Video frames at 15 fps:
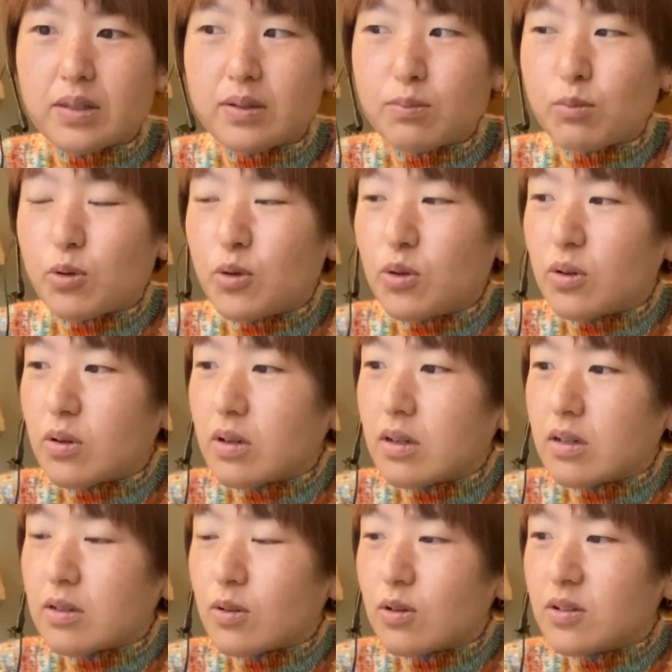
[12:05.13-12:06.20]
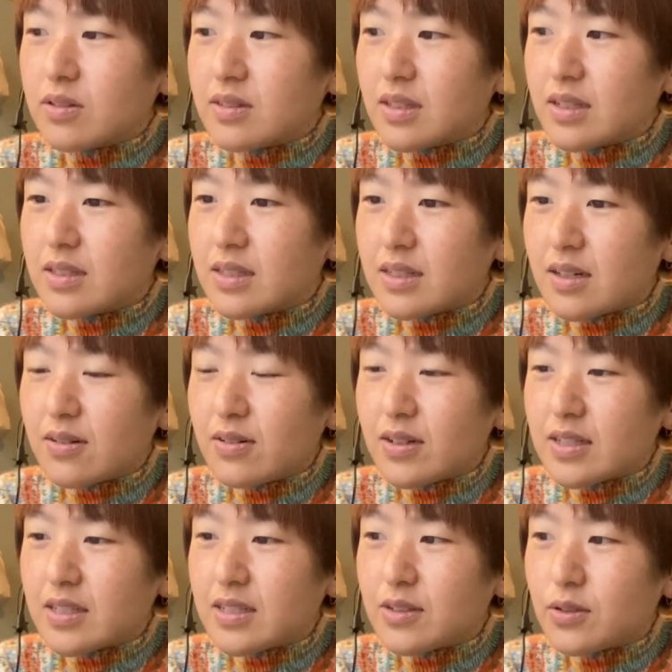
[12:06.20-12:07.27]
もうこんなに可
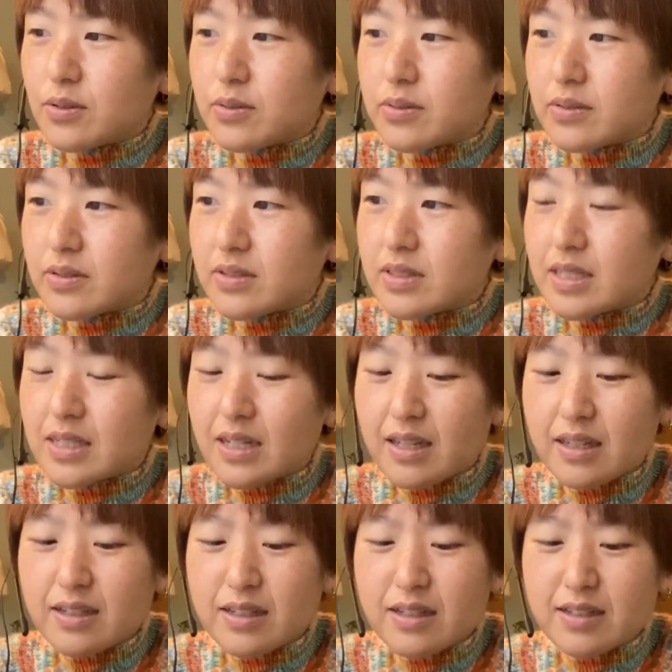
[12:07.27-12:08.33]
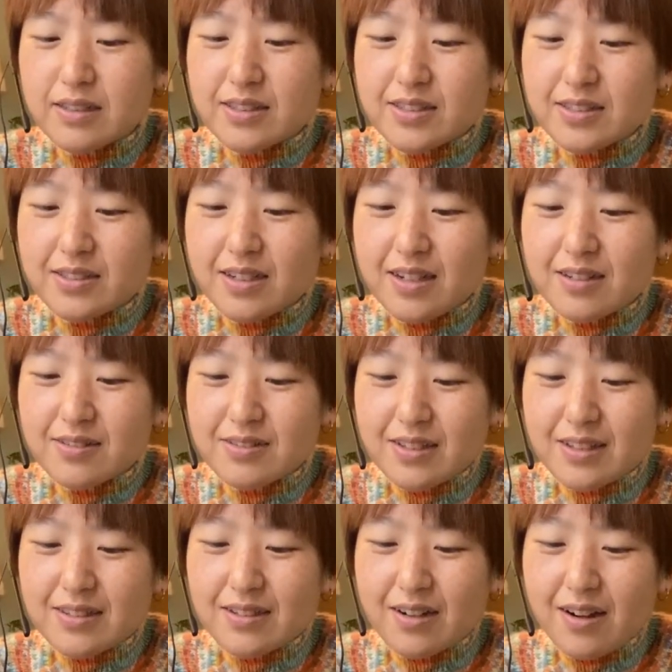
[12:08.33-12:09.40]
愛い洋服着れ作れるん
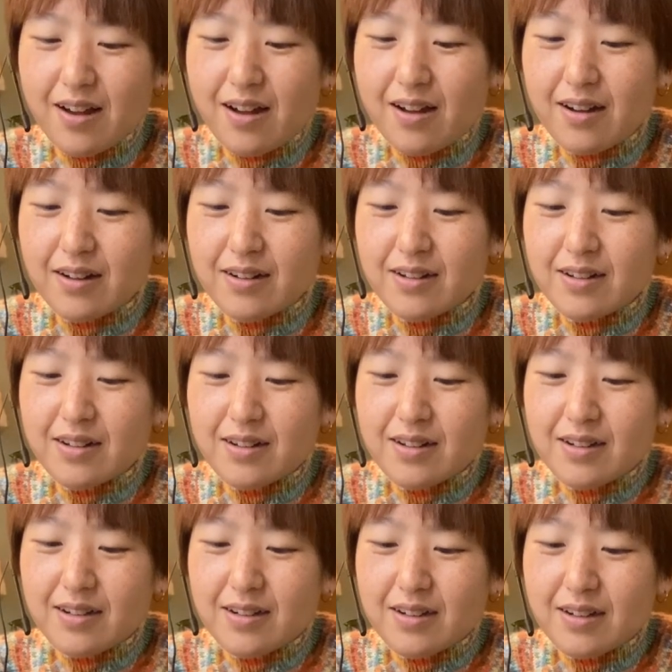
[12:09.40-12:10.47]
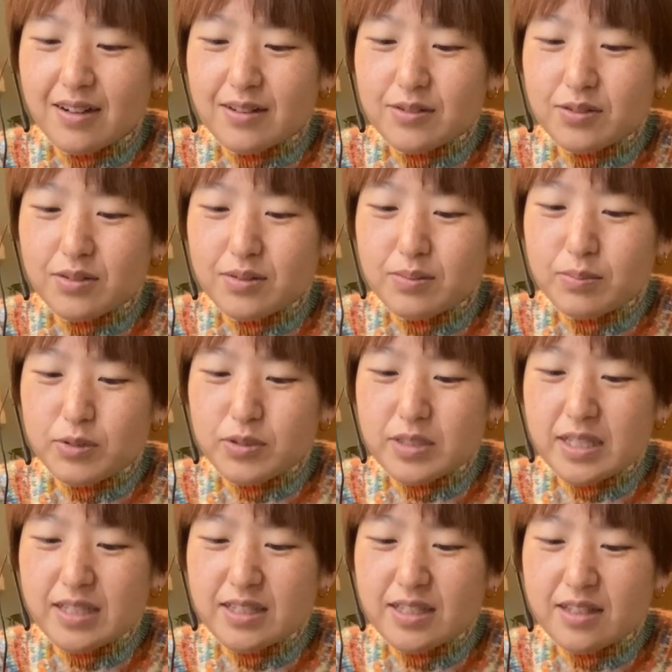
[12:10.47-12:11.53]
だったらあのもう
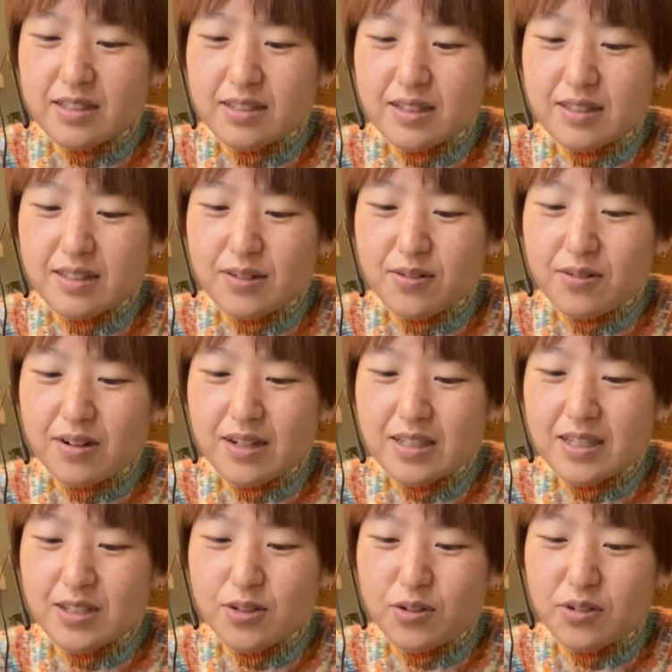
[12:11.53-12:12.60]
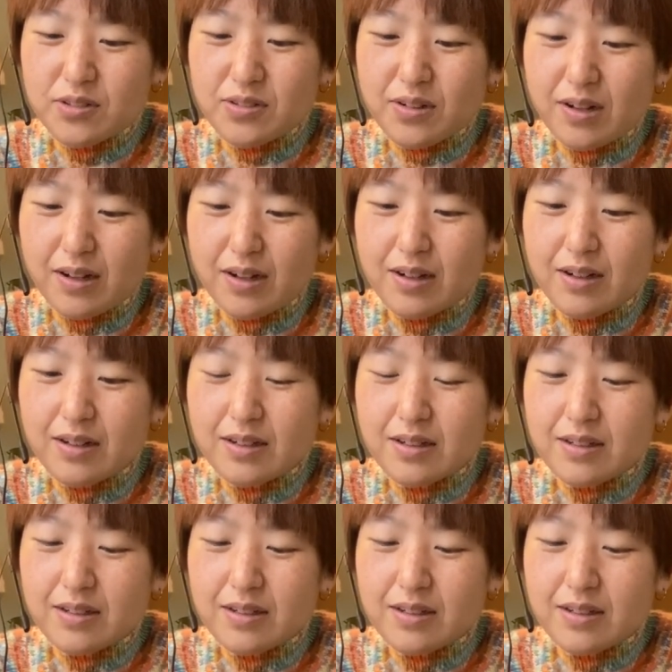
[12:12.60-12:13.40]
先生になった方がいいよとか